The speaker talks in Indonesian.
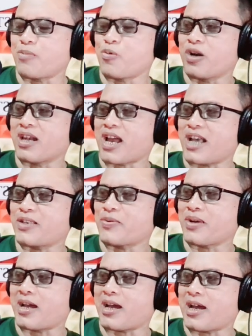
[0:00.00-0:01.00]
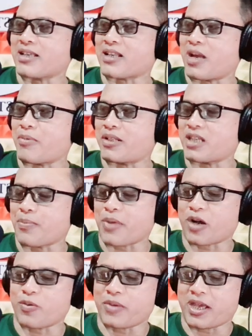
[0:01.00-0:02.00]
Ibu Genah juga. Selamat siang
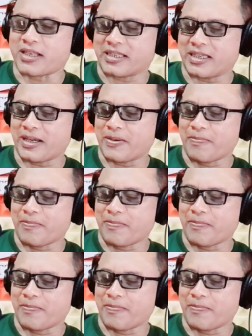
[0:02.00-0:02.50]
Pak Kumis ya.